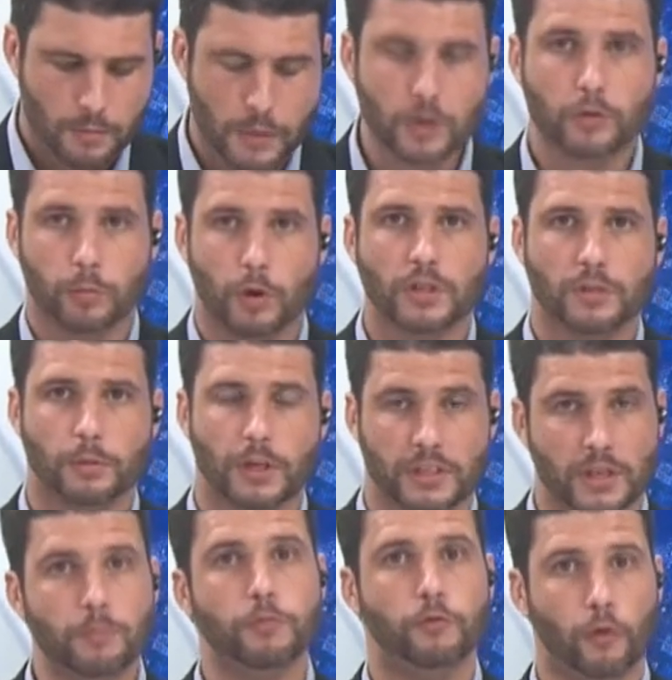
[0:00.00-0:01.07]
Minha esposa, por
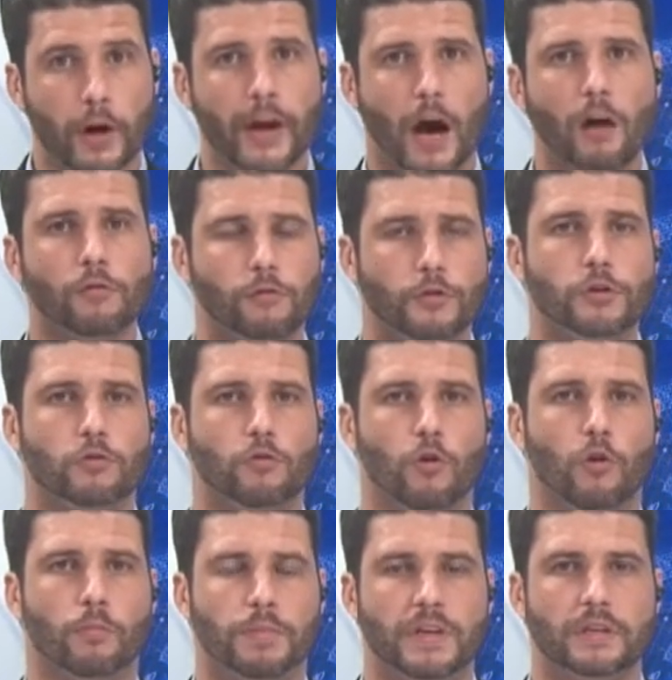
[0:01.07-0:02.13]
exemplo, foi alvo de um
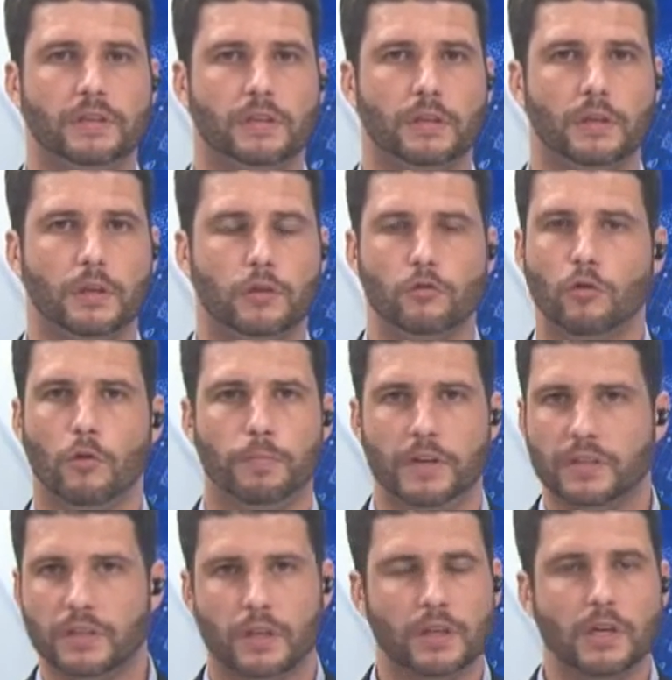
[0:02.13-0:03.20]
golpista. E um
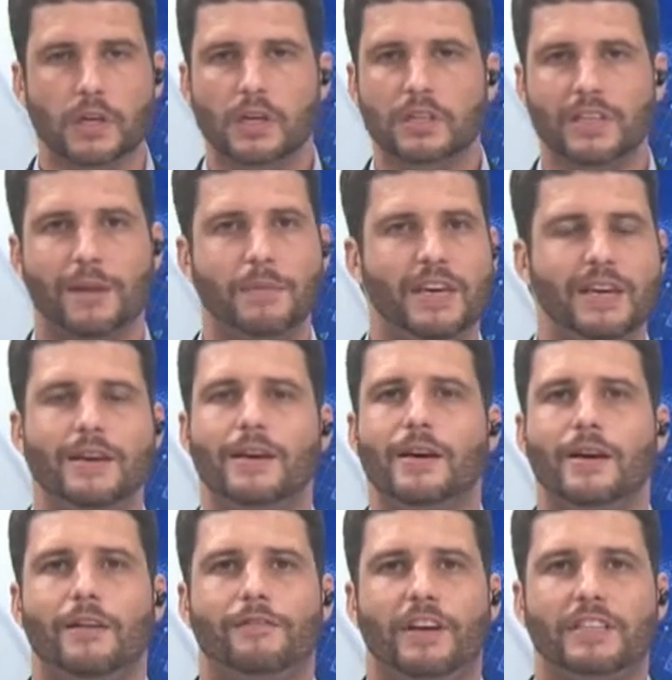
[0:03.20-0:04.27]
golpista, sabe, que
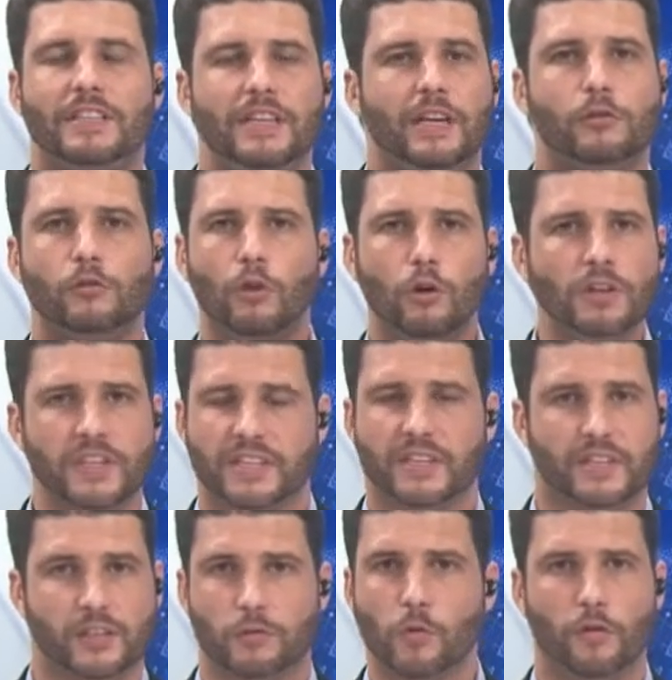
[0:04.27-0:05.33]
fazia todas
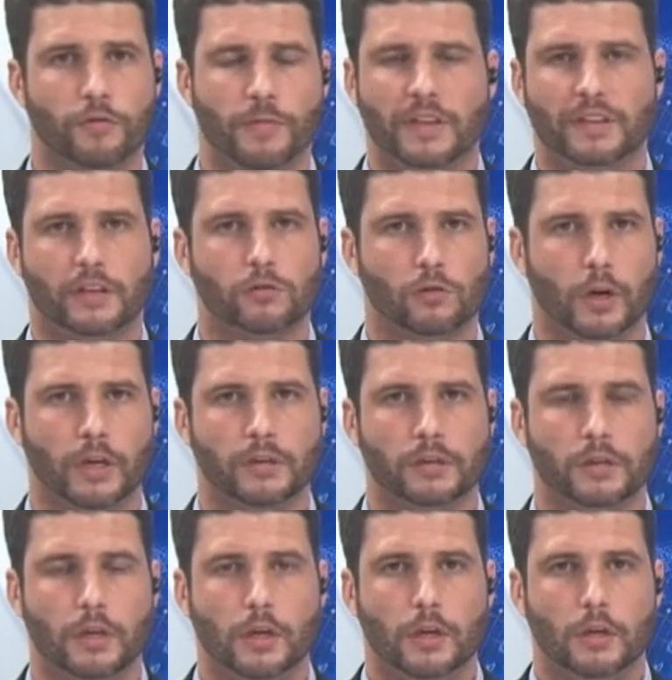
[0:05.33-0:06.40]
essas
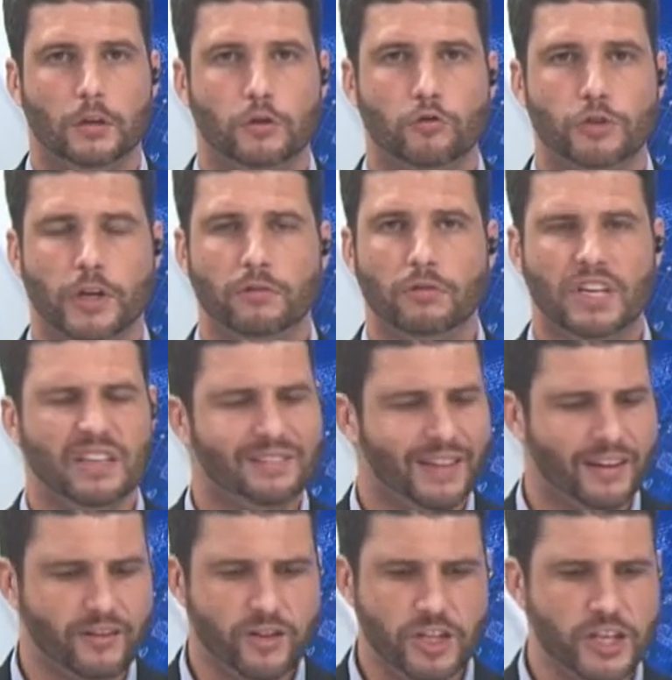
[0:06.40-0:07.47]
movimentações de um jeito que
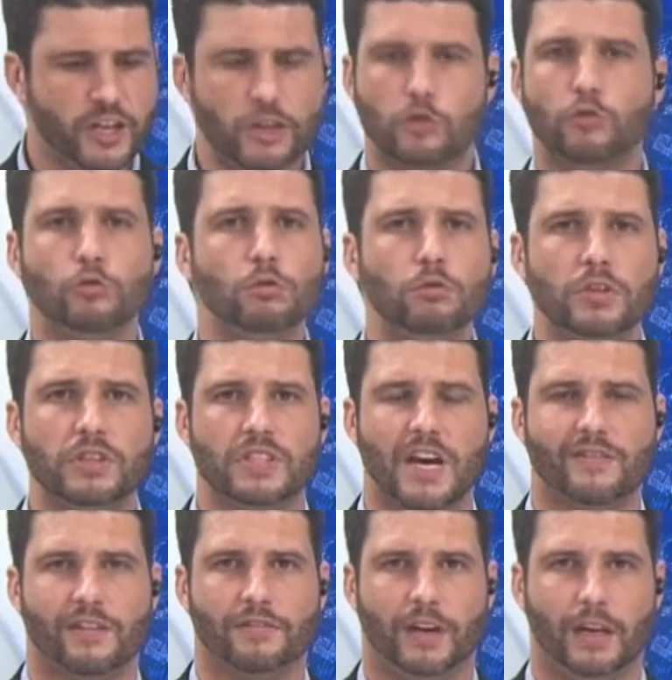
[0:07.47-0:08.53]
entendia de tudo que
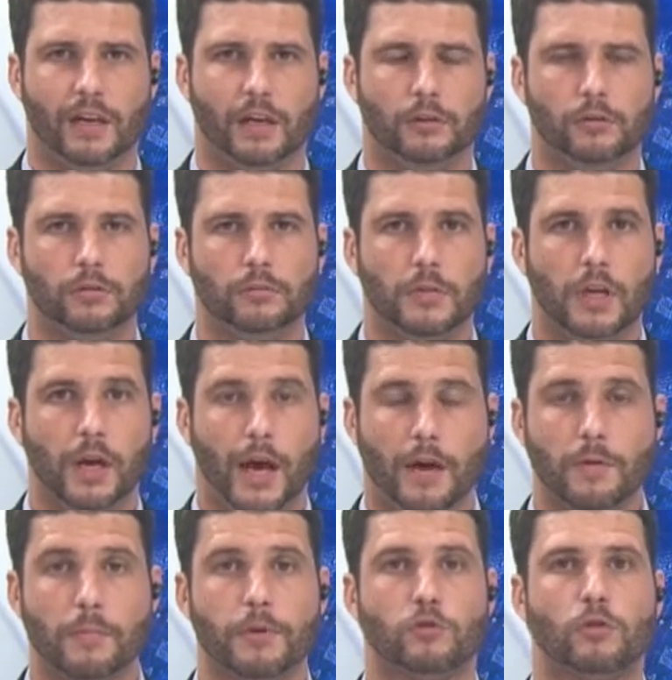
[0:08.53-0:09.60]
estava falando,
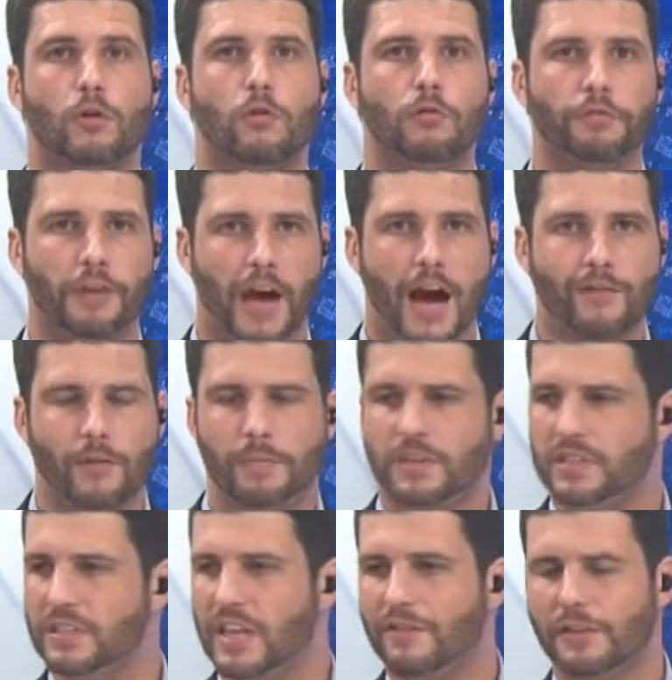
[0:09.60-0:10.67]
era uma pessoa confiável,
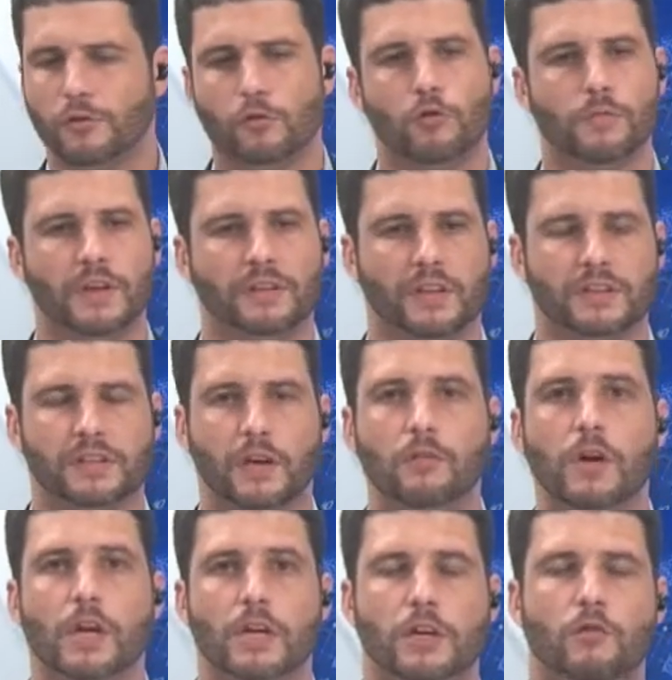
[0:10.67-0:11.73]
apresentava documentação
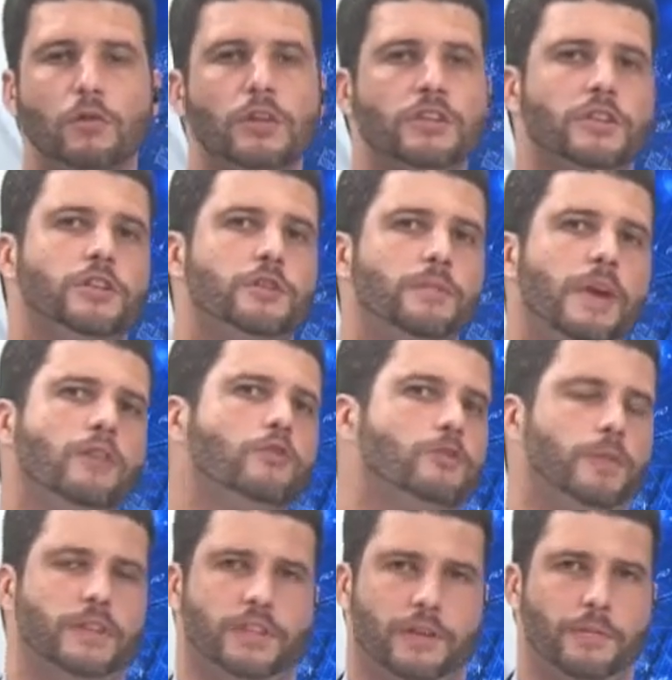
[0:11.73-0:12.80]
e quando a gente menos
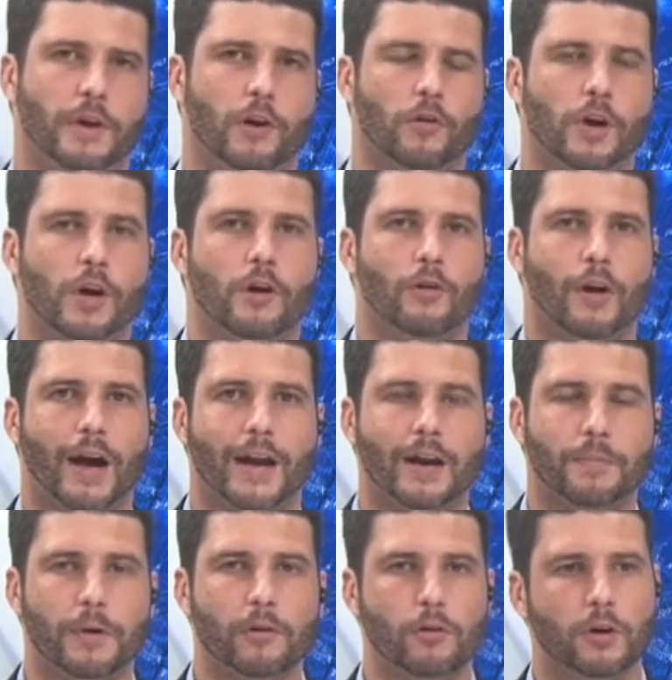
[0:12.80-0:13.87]
percebeu, o cara
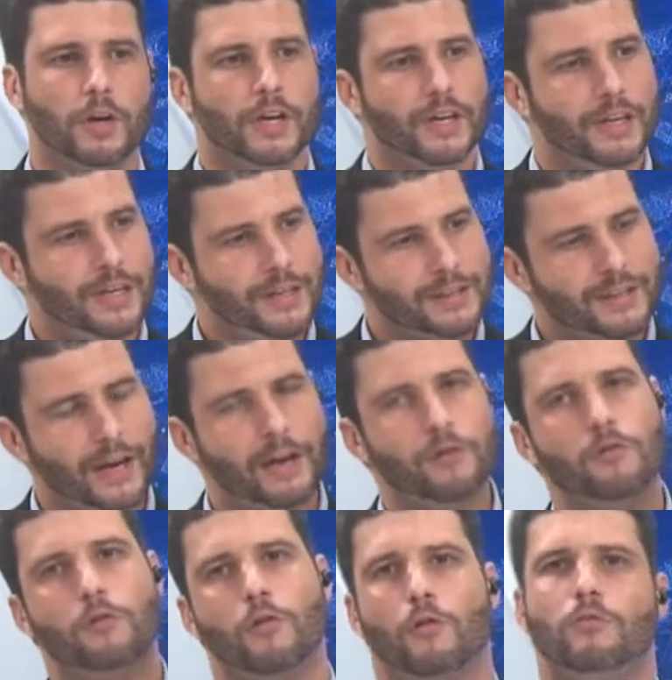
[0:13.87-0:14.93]
pegou e
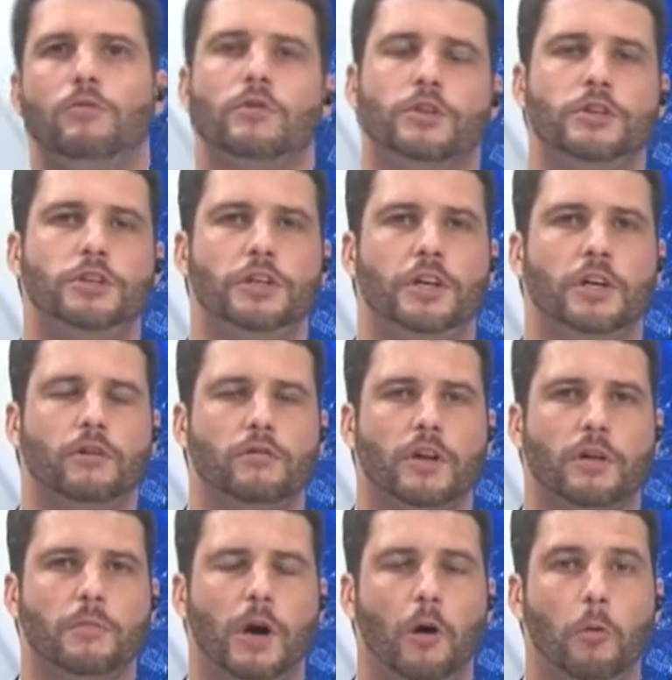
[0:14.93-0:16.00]
saiu com dinheiro
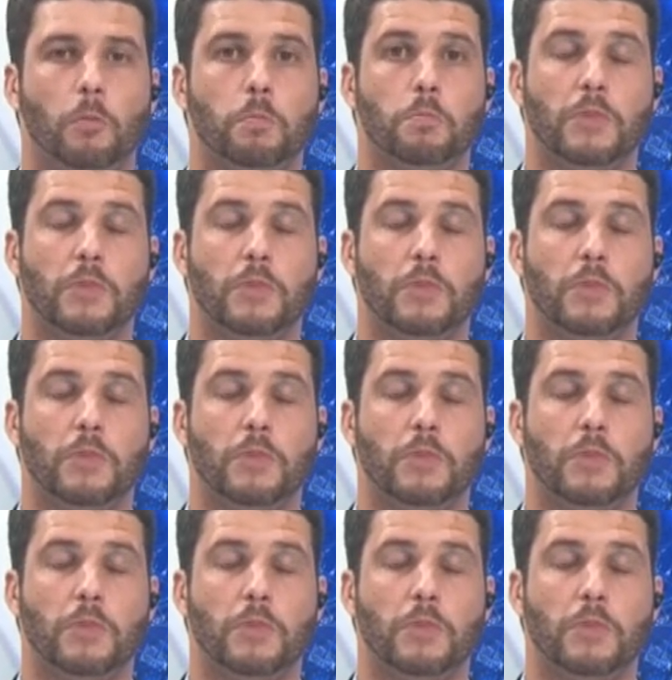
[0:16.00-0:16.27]
na mão.